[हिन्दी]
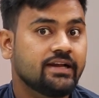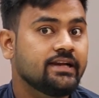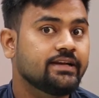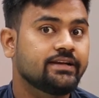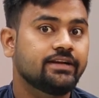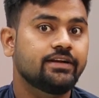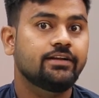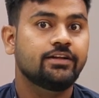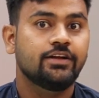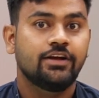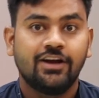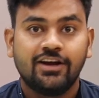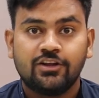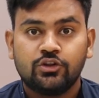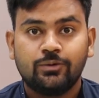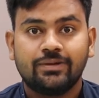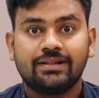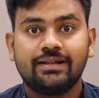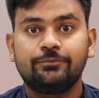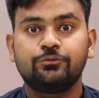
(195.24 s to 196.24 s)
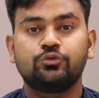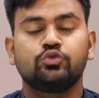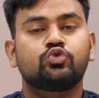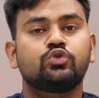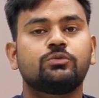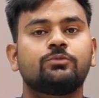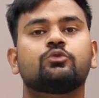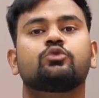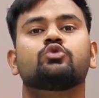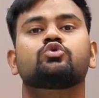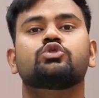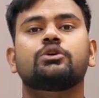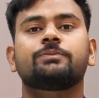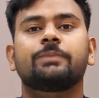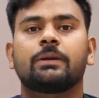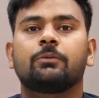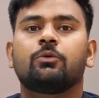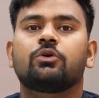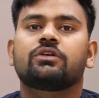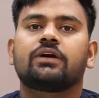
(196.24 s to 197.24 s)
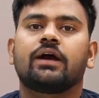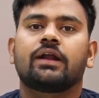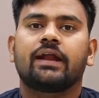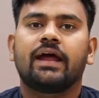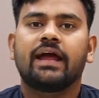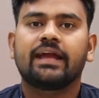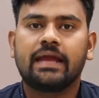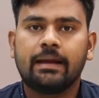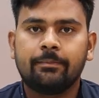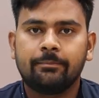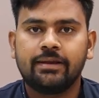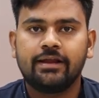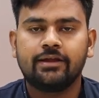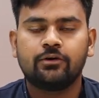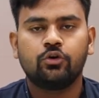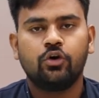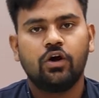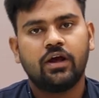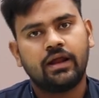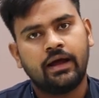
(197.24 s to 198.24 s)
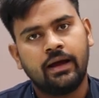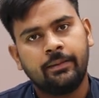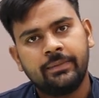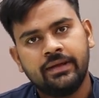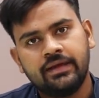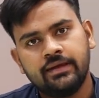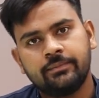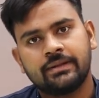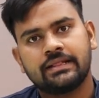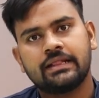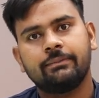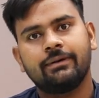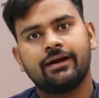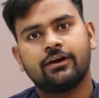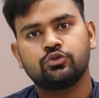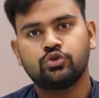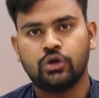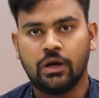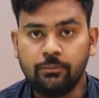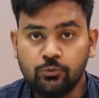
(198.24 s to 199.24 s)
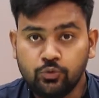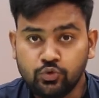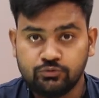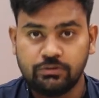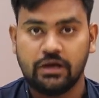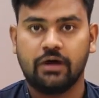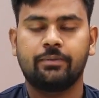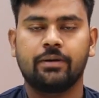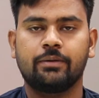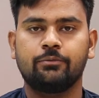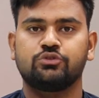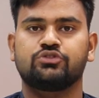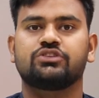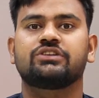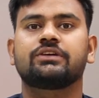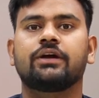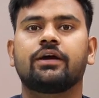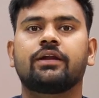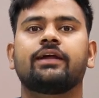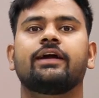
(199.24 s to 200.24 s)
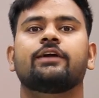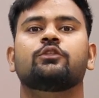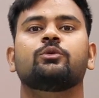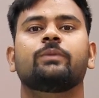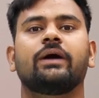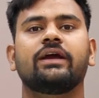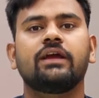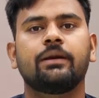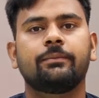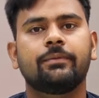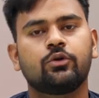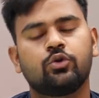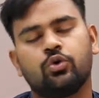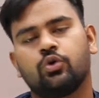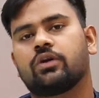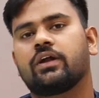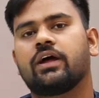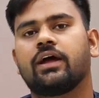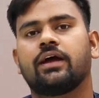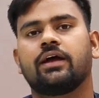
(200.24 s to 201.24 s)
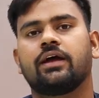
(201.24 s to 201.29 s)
रिलेटेड तो मतलब यूट्यूब खुद तो प्रमोट कर रहा है गैम्बलिंग को और हम ही मतलब अगर जो हम उस वक्त प्रमोशन कर रहे हैं तो भाई हमें रोक रहा